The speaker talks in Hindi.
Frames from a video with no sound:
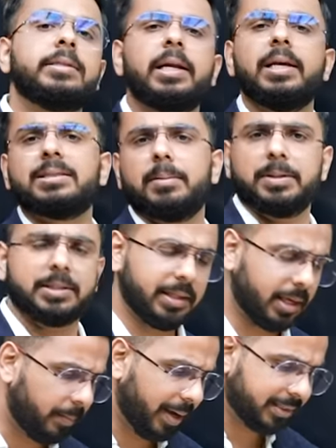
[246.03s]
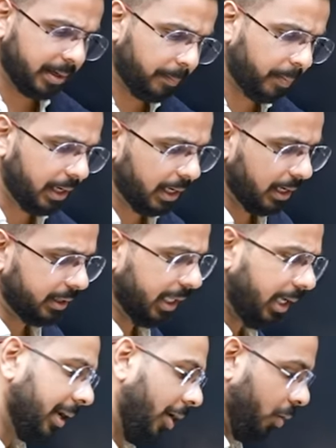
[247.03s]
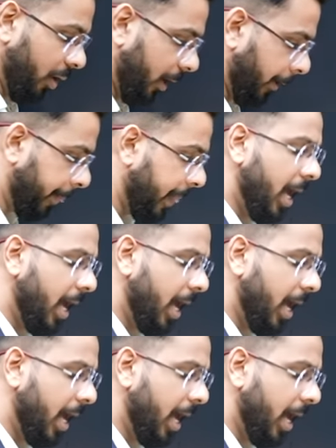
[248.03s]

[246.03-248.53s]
चलिए समझते हैं हम एग्जाम्पल ले लेते हैं राहुल का